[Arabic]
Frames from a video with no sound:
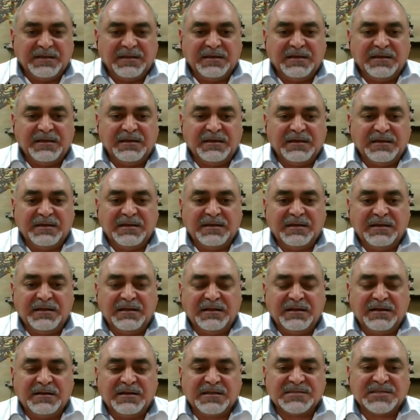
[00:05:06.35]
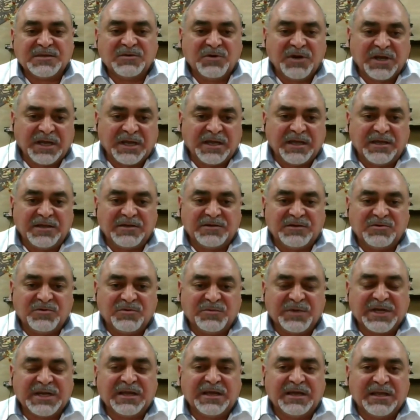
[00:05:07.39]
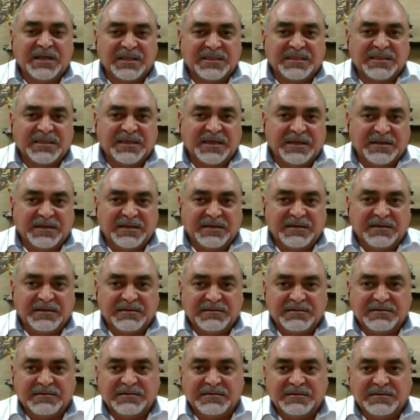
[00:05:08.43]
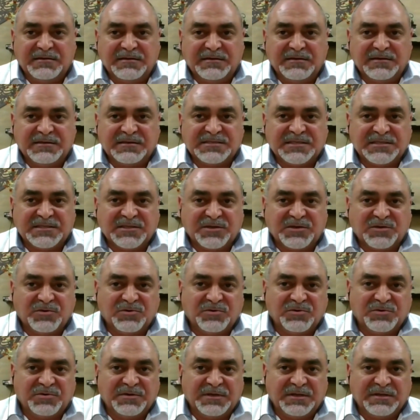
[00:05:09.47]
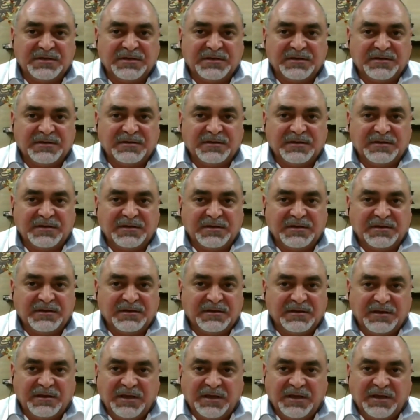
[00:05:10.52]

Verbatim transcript: آه، نتوقع أن المرحلة الثانية آه، ستكون آه،